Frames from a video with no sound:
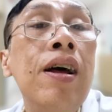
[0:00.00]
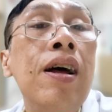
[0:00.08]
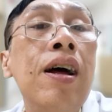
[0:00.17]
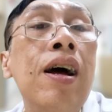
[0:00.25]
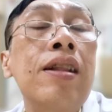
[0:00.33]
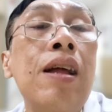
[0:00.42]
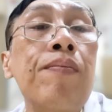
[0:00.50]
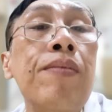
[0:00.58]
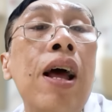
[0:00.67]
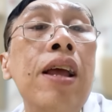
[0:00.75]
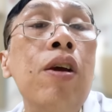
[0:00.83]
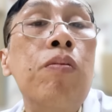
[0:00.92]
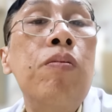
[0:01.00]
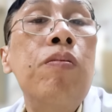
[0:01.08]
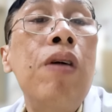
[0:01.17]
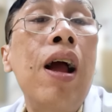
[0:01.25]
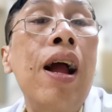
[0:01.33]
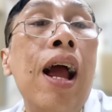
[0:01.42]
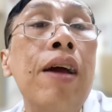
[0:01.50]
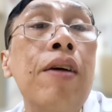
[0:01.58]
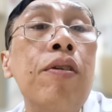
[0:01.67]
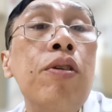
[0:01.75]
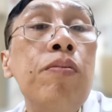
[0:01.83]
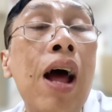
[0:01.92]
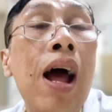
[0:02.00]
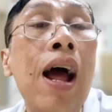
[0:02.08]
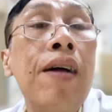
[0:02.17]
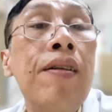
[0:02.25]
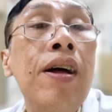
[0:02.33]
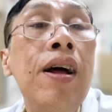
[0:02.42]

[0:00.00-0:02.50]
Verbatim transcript: à, tập thể dục hàng ngày của chúng ta